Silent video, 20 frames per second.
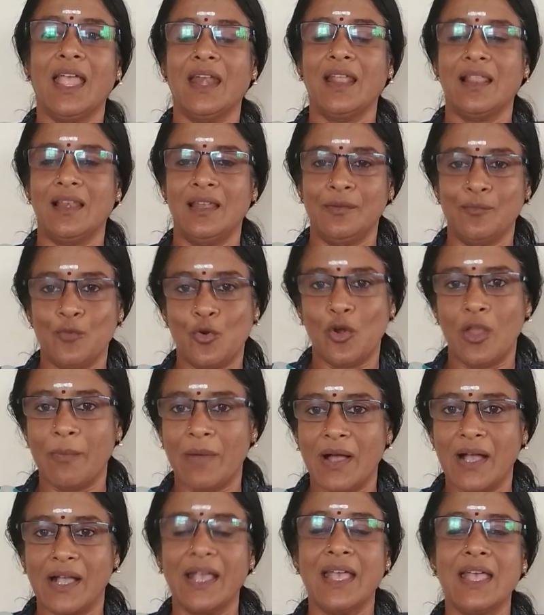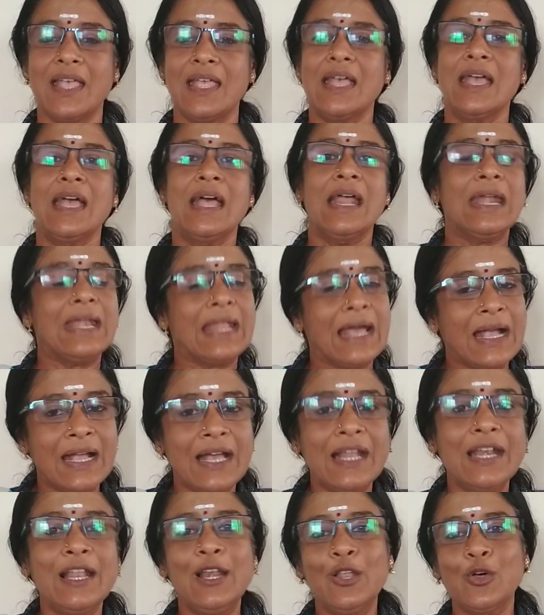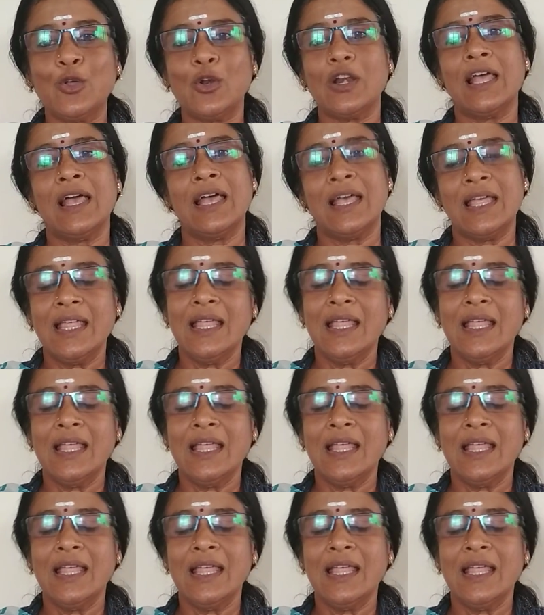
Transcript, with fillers: தேடலின் மூலமாக நங்கநல்லூர்ல